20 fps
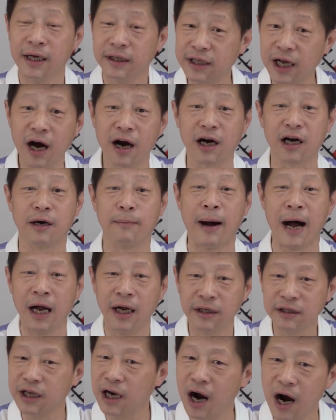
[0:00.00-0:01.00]
第二个什么？
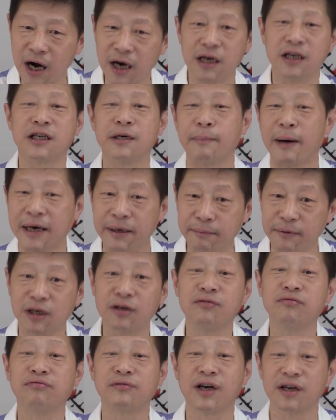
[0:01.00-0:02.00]
第二个是把你们的
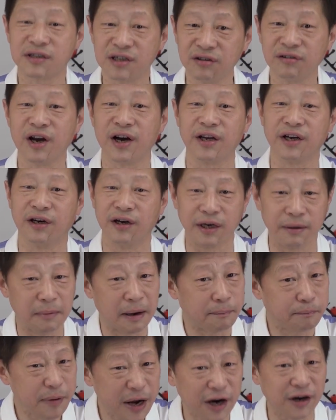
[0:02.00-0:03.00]
护照收掉以后，你
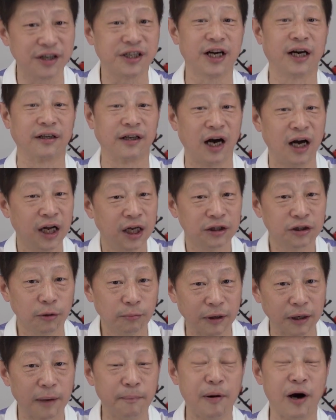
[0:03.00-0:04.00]
们不要想到
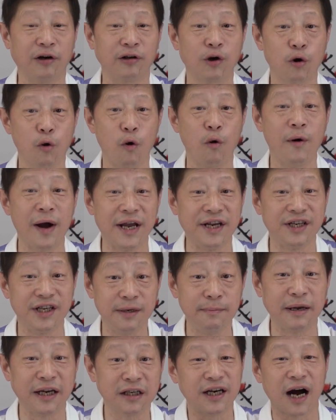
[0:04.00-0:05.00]
动不动跑到国外
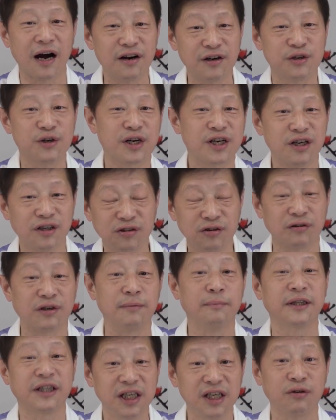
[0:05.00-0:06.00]
移民，然后去歌颂
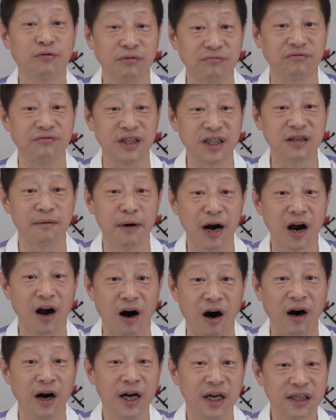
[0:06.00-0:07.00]
什么帝国主义怎么
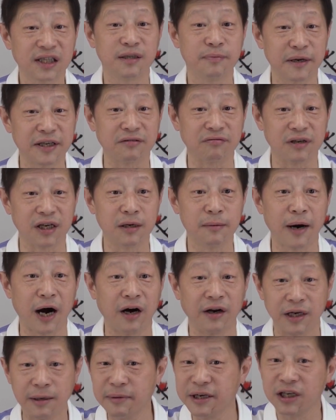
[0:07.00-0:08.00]
好，资本主义怎么
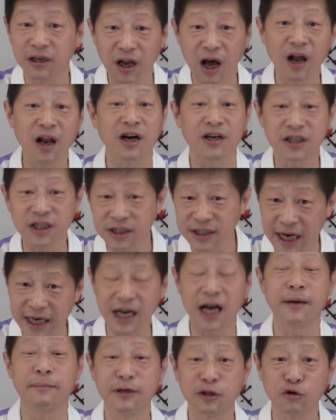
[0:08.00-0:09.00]
好？你们就老老实实在
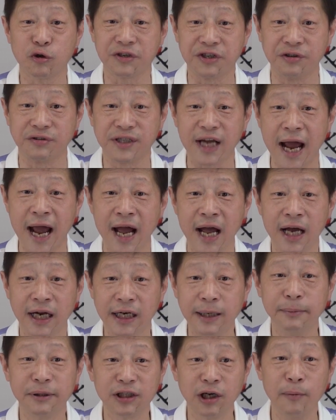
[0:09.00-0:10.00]
家里面做韭菜。
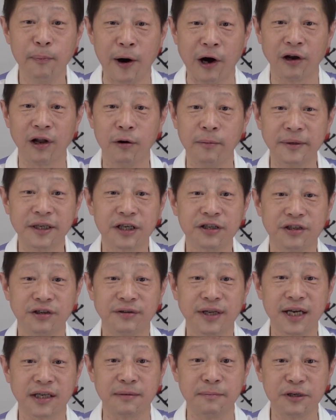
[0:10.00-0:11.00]
你们都跑了，我们这个韭
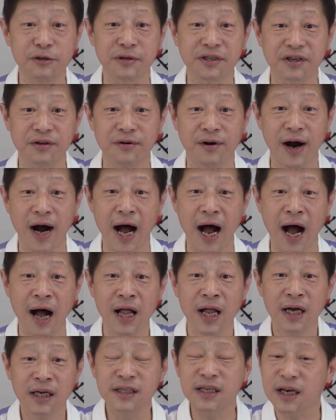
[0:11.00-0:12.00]
菜怎么去收割
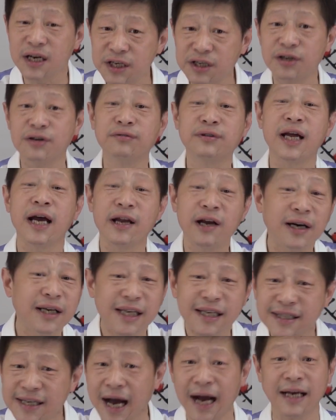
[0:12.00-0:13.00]
啊？这个韭菜要
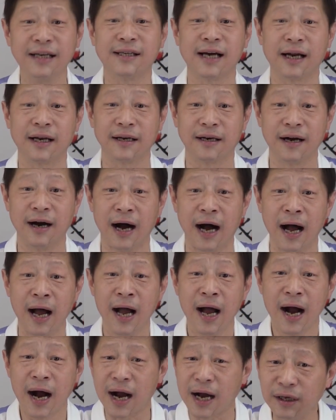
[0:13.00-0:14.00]
一茬一茬的割。
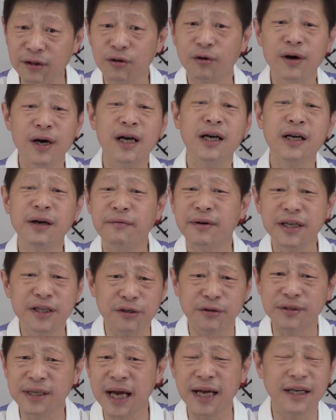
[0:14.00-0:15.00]
很多人认为
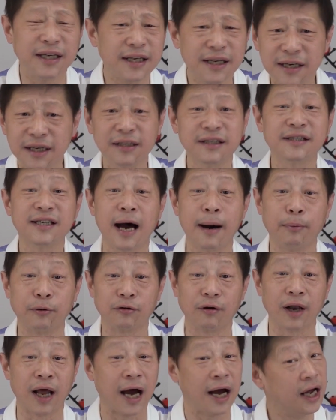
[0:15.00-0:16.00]
韭菜已经割得差不
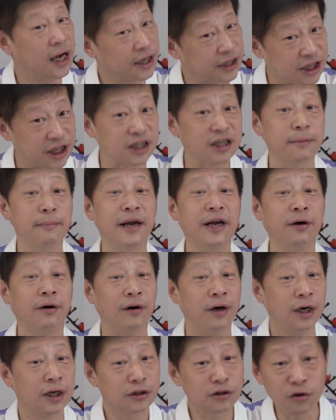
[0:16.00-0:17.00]
多了，其实没有。
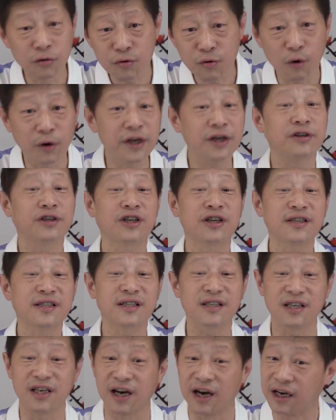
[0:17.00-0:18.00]
中国有十
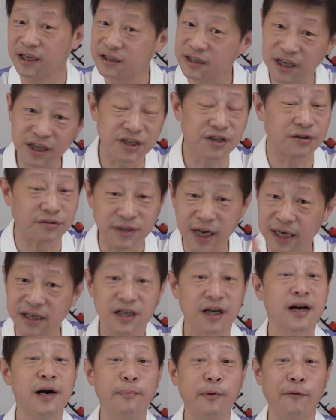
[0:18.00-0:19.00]
四亿人，这个韭菜
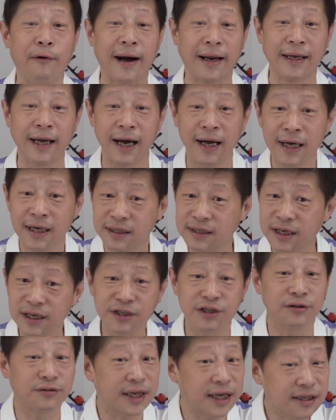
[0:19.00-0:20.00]
是割不完的。这个
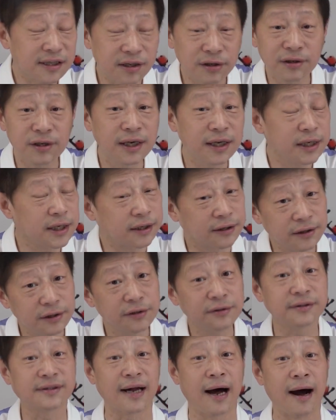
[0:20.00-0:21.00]
韭菜收割了以后
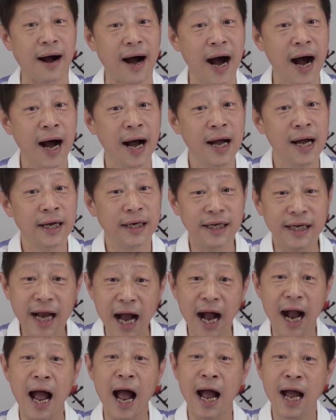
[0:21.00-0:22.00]
又长啊。你
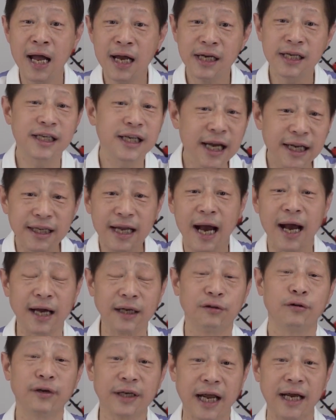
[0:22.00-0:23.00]
看看，现在
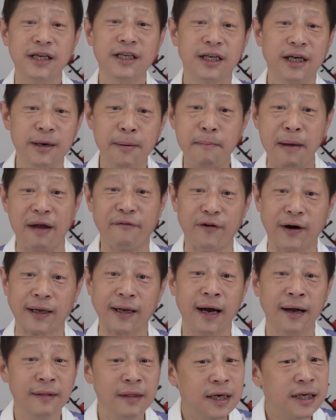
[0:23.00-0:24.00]
很多年轻人买房
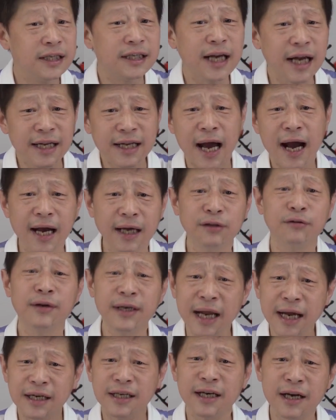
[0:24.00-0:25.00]
的，现在很多
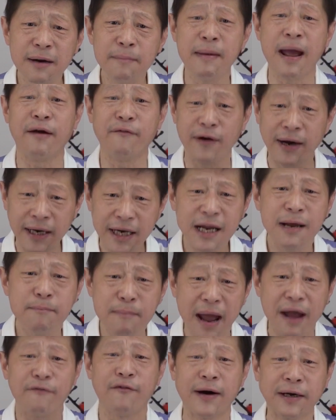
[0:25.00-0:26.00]
年轻人买房，一
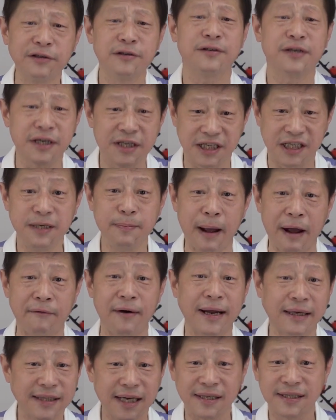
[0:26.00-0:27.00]
买房就是几百
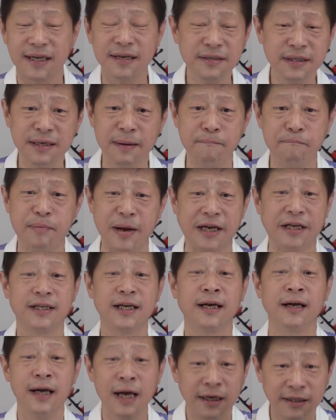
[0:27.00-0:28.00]
万，在深圳、北
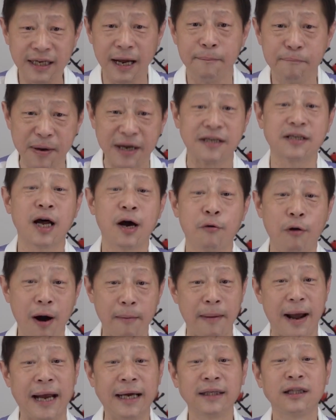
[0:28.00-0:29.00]
京、在北上
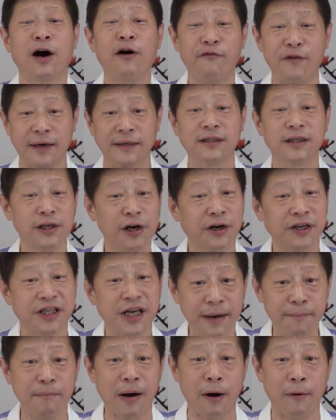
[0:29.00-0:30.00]
广买一套房子要
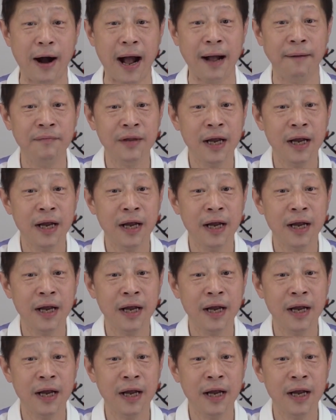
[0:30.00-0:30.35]
千把万，